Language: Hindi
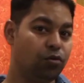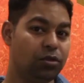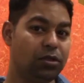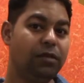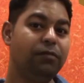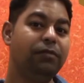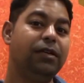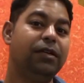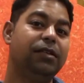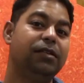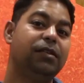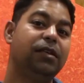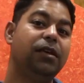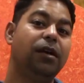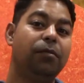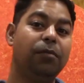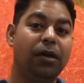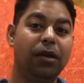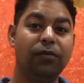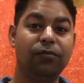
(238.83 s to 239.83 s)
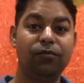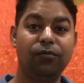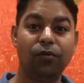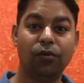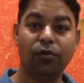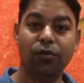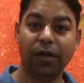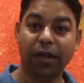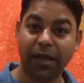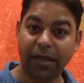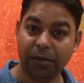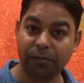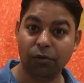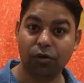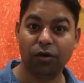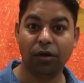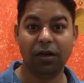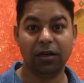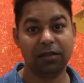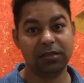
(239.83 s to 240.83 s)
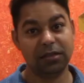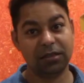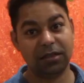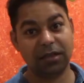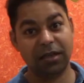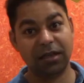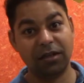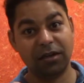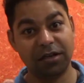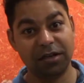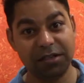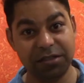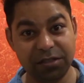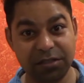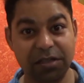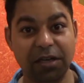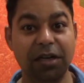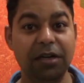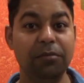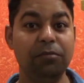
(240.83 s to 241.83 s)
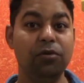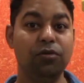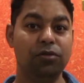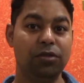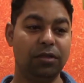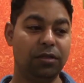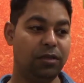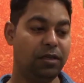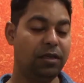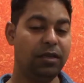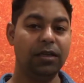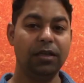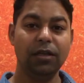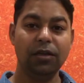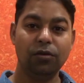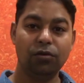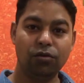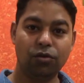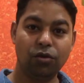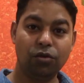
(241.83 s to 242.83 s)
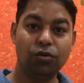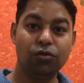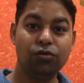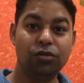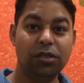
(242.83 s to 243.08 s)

उसकी वजह से हमारा फ़ोन हैंग भी होने लग जाता है रीस्टार्ट भी हो सकता है क्योंकि